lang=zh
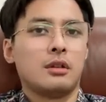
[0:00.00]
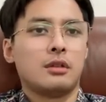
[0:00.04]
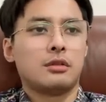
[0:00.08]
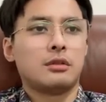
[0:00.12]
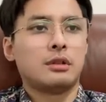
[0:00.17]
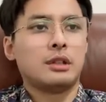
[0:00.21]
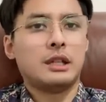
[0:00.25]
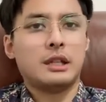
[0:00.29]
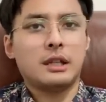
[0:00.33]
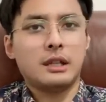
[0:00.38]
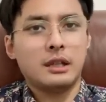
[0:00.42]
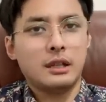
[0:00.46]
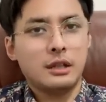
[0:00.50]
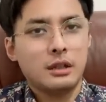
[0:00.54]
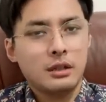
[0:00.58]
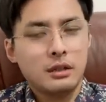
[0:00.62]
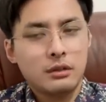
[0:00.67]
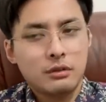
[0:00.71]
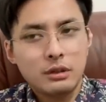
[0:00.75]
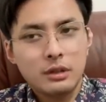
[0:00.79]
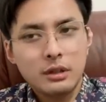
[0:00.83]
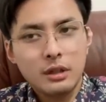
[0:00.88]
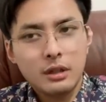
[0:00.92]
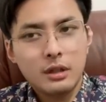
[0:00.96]

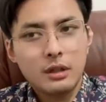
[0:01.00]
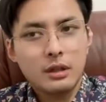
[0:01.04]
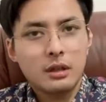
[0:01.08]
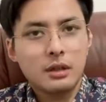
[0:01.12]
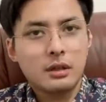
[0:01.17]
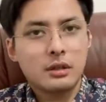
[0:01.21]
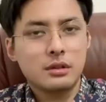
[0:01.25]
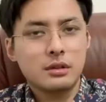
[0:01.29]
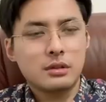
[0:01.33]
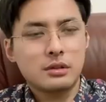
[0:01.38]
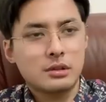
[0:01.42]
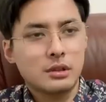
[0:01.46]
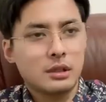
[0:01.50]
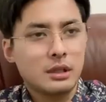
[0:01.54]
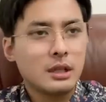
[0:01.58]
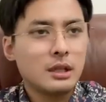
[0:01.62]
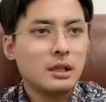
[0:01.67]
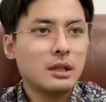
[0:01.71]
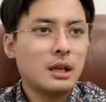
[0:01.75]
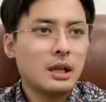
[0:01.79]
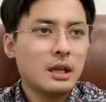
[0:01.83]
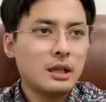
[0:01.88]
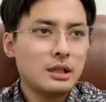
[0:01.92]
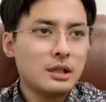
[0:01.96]
你觉得
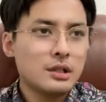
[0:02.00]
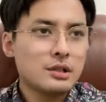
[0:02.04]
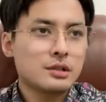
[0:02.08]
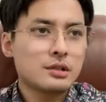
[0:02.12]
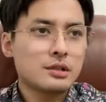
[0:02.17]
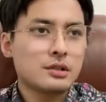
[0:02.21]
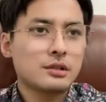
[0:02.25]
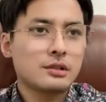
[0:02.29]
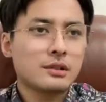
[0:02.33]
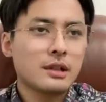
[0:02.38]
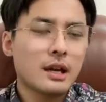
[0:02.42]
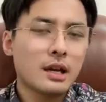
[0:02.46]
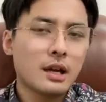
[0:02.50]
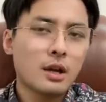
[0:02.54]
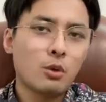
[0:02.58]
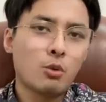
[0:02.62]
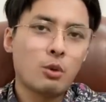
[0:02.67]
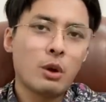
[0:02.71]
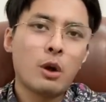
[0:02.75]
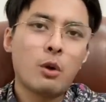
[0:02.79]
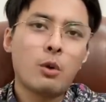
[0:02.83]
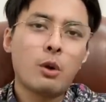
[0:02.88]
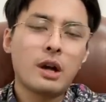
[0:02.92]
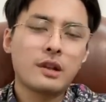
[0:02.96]
人类历史在
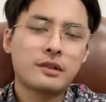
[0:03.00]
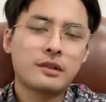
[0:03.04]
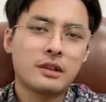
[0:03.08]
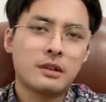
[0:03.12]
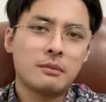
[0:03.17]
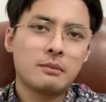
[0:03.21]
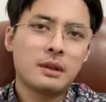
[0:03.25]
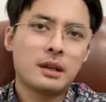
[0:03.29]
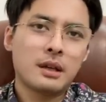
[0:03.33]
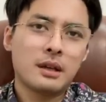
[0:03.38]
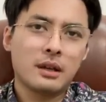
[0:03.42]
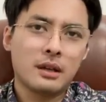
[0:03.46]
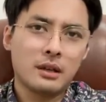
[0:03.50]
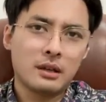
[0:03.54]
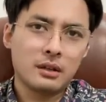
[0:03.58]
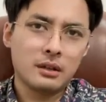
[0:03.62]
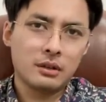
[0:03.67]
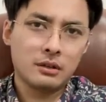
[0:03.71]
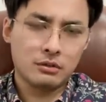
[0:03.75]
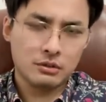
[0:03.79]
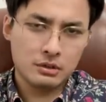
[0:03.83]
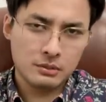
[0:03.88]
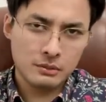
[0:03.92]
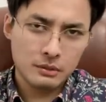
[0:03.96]
文化层面
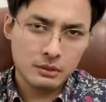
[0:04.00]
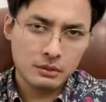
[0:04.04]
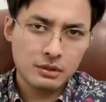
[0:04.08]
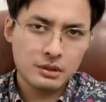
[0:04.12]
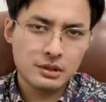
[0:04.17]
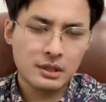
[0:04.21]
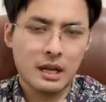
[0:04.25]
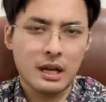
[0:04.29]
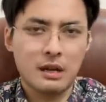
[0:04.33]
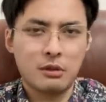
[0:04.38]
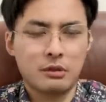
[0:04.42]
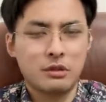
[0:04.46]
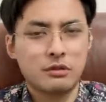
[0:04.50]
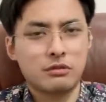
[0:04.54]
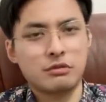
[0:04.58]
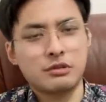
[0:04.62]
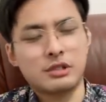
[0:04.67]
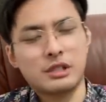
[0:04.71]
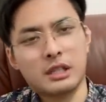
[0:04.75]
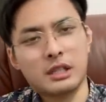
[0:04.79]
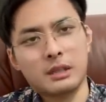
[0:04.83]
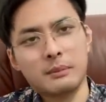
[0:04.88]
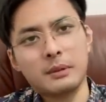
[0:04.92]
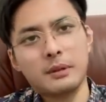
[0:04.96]
有什么东西是韩国人书
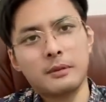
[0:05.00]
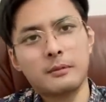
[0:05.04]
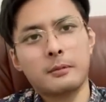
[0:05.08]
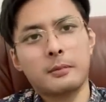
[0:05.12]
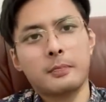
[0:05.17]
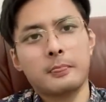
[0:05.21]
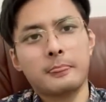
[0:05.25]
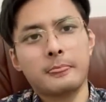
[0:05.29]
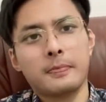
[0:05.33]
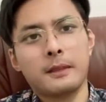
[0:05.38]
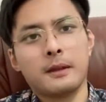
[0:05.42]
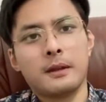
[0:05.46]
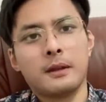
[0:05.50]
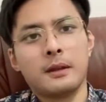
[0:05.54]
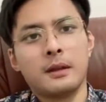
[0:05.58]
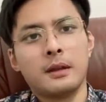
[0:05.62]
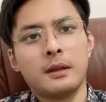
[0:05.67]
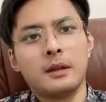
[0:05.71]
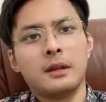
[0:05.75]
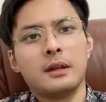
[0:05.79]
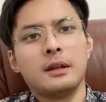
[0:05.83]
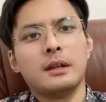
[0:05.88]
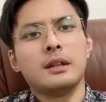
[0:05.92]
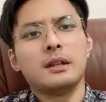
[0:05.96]
写的吗？
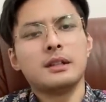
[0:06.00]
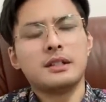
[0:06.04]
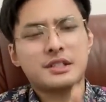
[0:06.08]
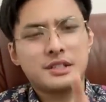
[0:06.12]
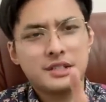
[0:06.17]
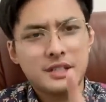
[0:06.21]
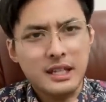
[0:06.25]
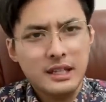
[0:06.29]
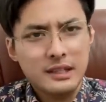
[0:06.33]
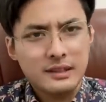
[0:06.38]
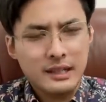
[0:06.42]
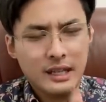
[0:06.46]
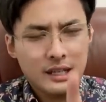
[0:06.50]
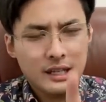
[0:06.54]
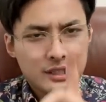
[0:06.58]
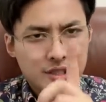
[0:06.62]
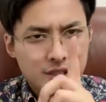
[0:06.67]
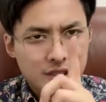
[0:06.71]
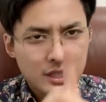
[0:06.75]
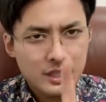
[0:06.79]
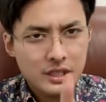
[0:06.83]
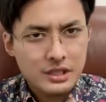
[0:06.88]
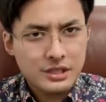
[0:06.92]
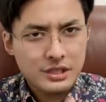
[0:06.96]
现在
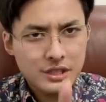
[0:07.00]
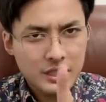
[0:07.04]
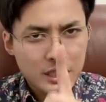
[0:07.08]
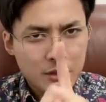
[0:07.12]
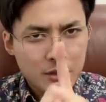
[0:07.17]
正是